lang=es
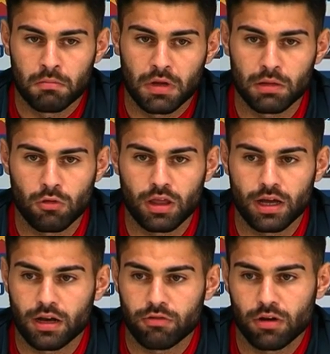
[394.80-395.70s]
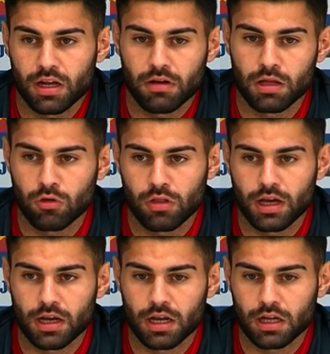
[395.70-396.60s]
venimos de ganar fuera, venimos de
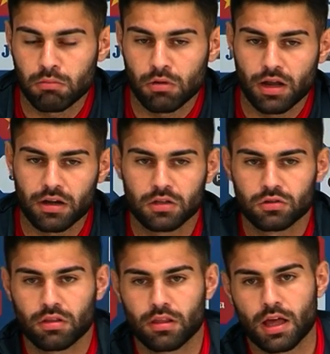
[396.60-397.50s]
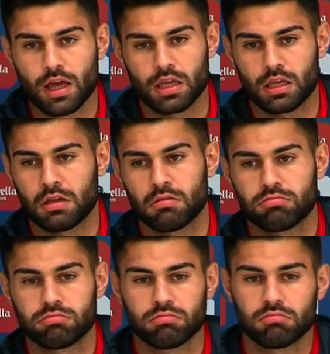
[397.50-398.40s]
ganar en el campo de la Real Sociedad y
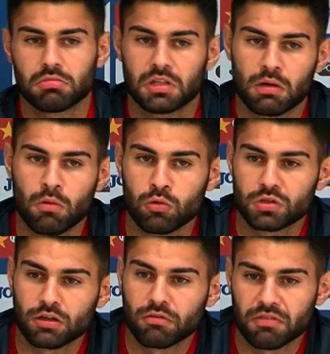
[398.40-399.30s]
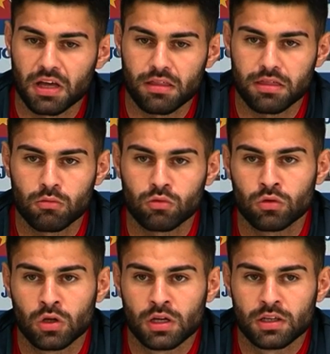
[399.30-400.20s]
tenemos mucha confianza,
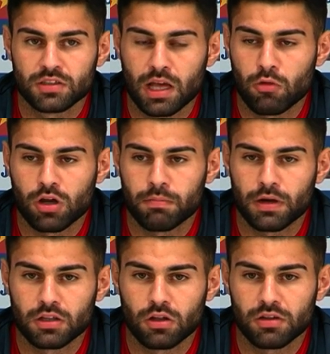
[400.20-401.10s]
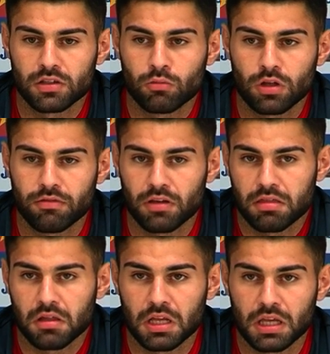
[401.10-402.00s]
sabemos que el partido va a ser muy
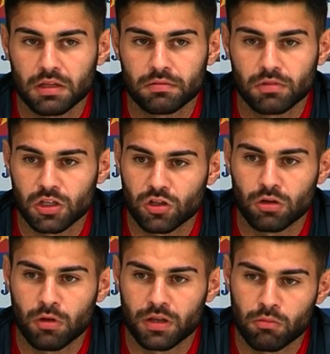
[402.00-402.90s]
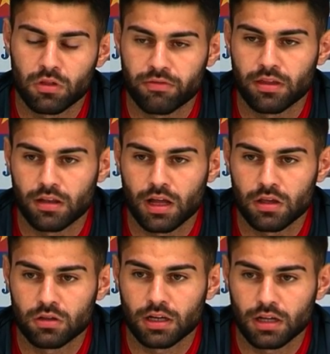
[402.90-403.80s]
difícil y, y se lo pondremos difícil a
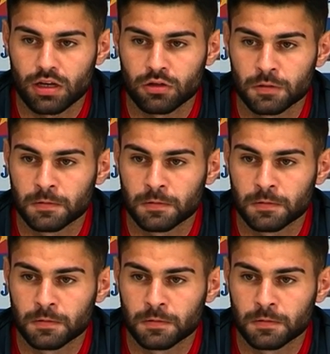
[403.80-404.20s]
ellos, está claro.